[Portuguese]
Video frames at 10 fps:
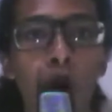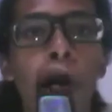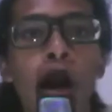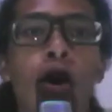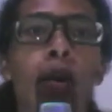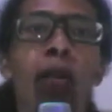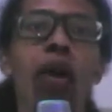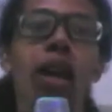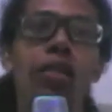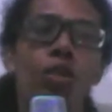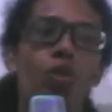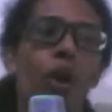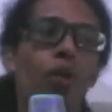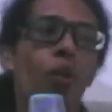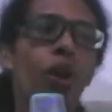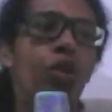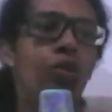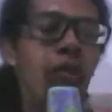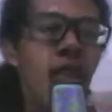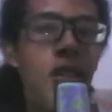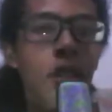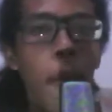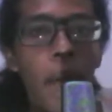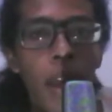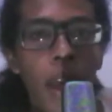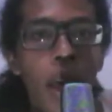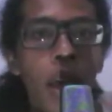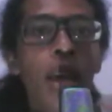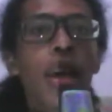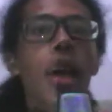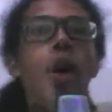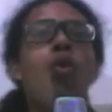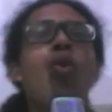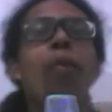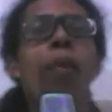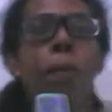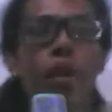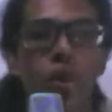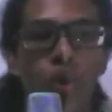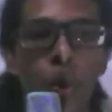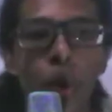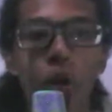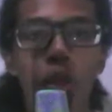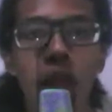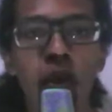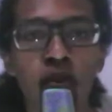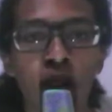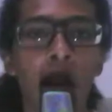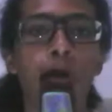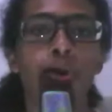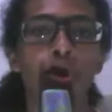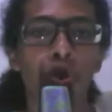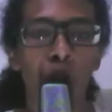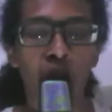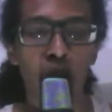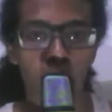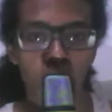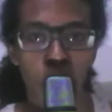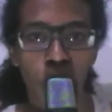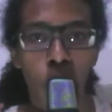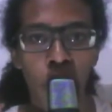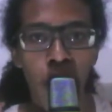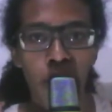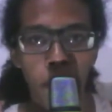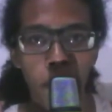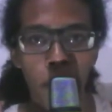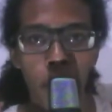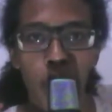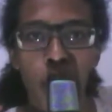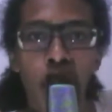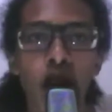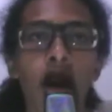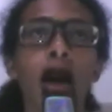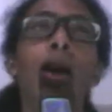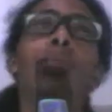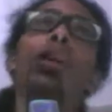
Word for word: para comemorar esses quatro anos, vocês sabem que eu como pessoa eu tenho vários sonhos, não é? Eu